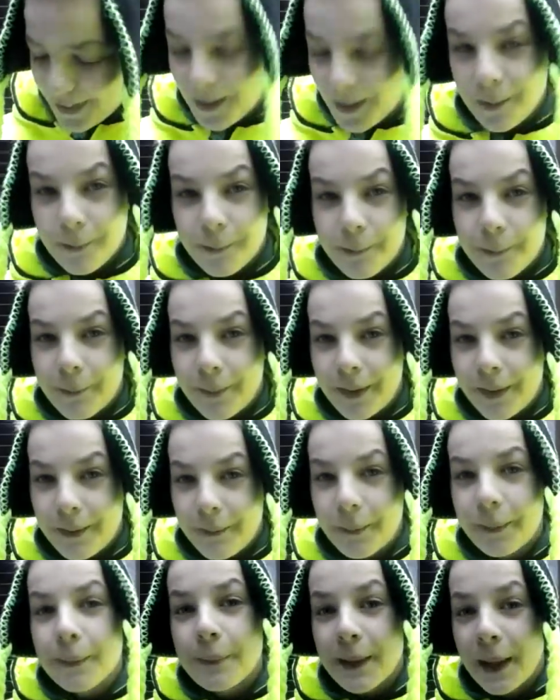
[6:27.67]
Die im
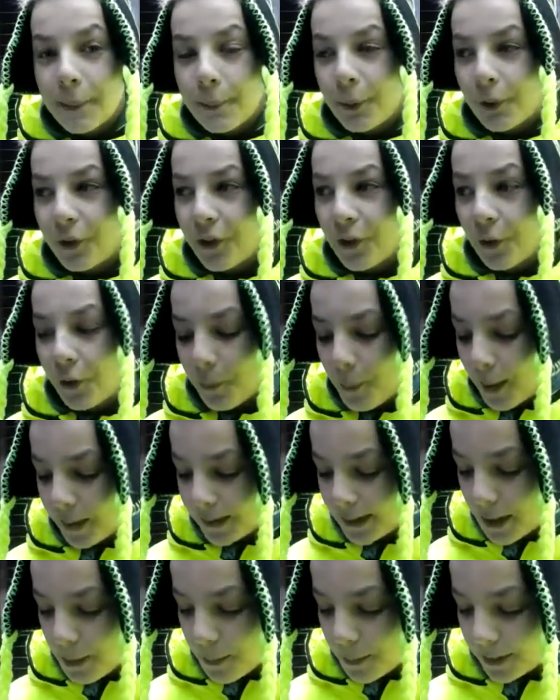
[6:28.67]
äh, Nachbarshaus
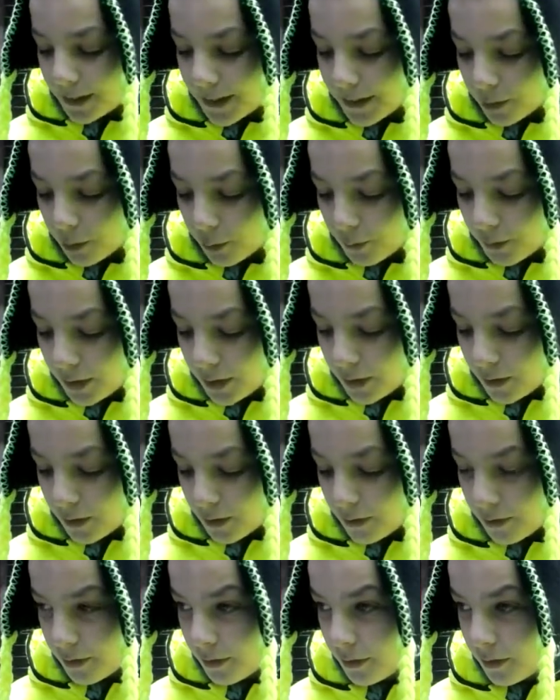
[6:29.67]
machen die nämlich gerade irgendwie
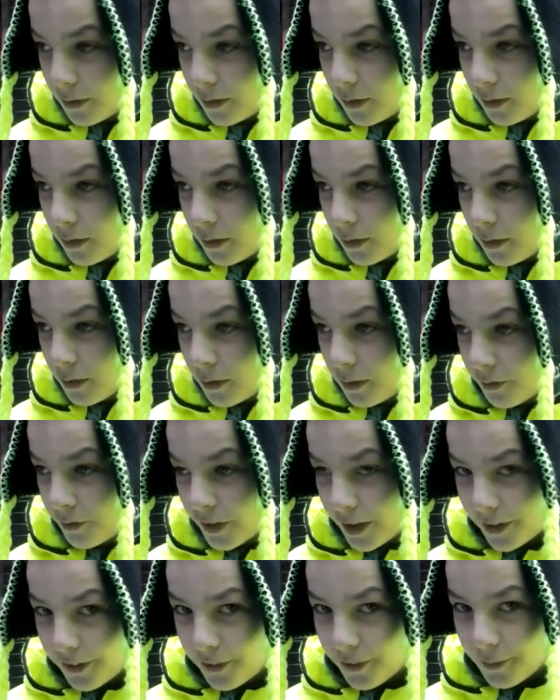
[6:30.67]

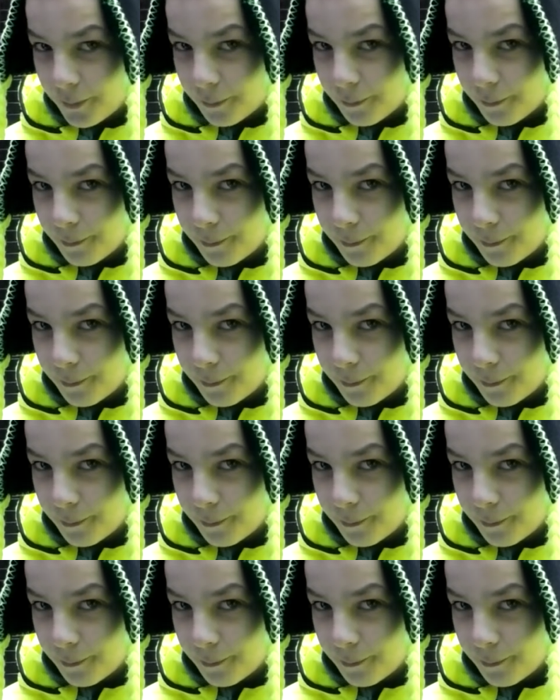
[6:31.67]
was.